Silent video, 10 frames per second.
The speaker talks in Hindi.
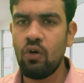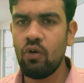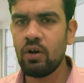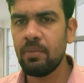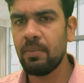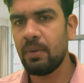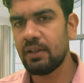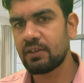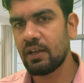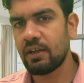और हम
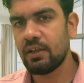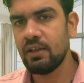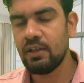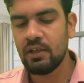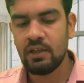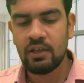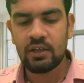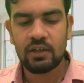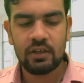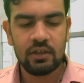बात करेंगे
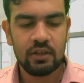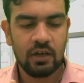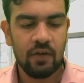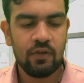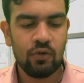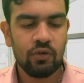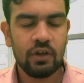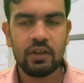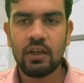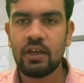कि काफ़ी लोगों
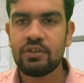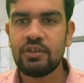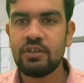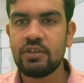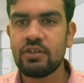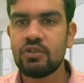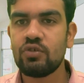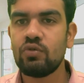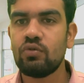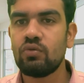के ये हैं जी
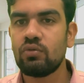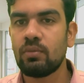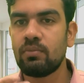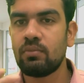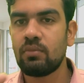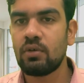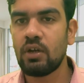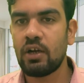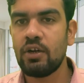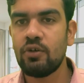जो
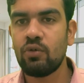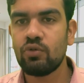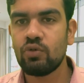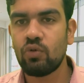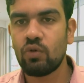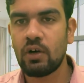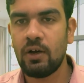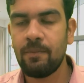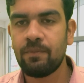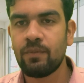लकी ड्रॉ जो होगा
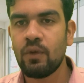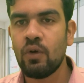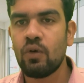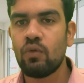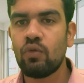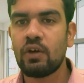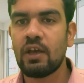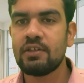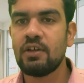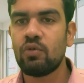वो
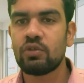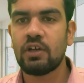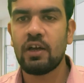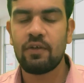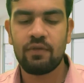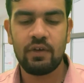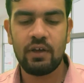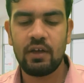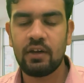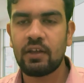कैसे होता है
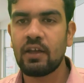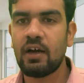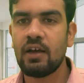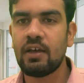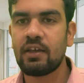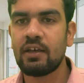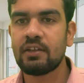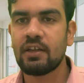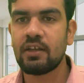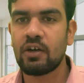फेयर क्या है क्या
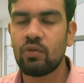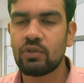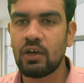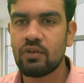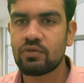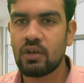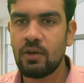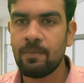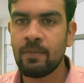तरीका होता है उसका